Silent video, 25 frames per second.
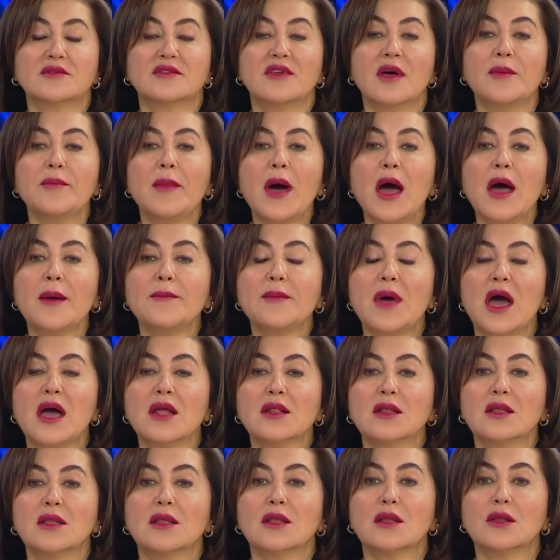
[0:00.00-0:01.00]

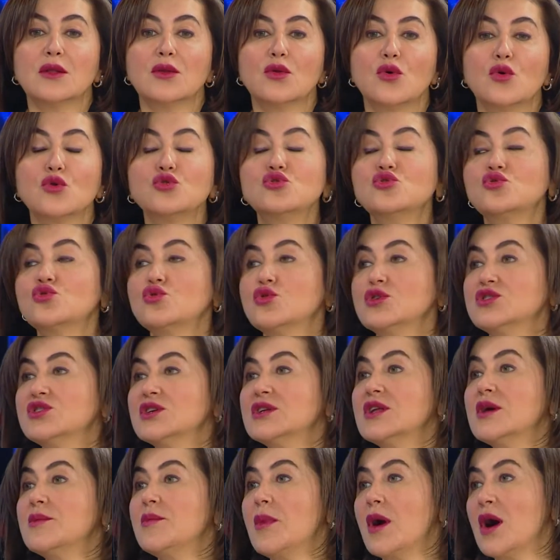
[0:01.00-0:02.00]
tamamen
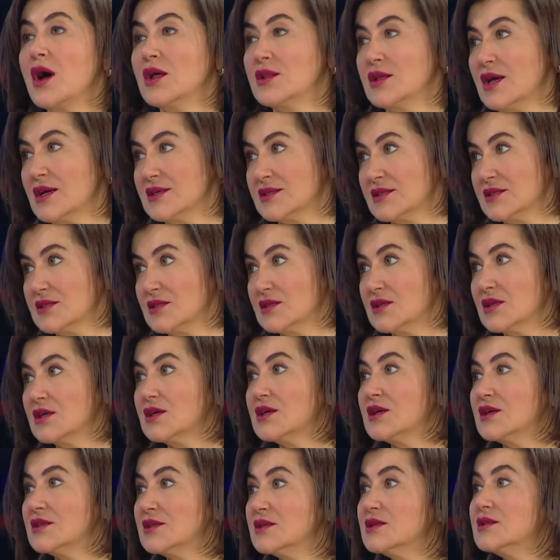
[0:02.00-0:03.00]
östrojene bağlı aslında.
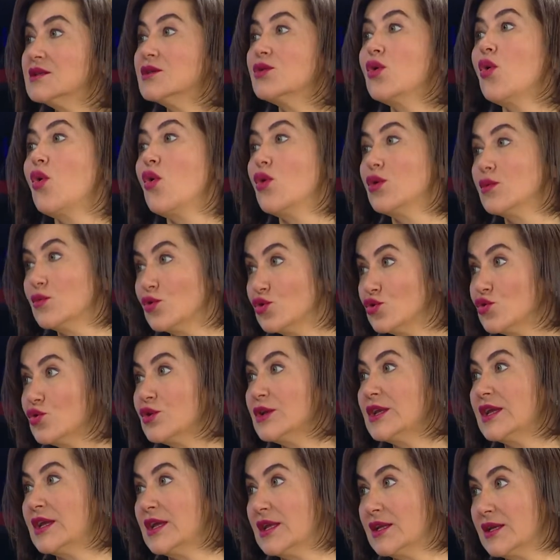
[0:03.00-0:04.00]
Kadınlık hormonu
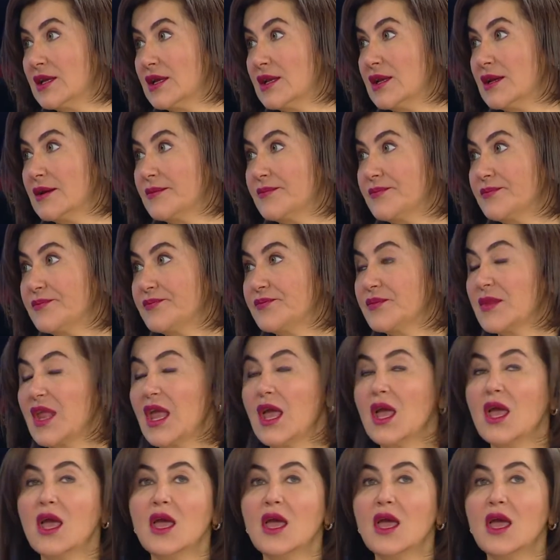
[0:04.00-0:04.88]
ile ilgili. Hı hı.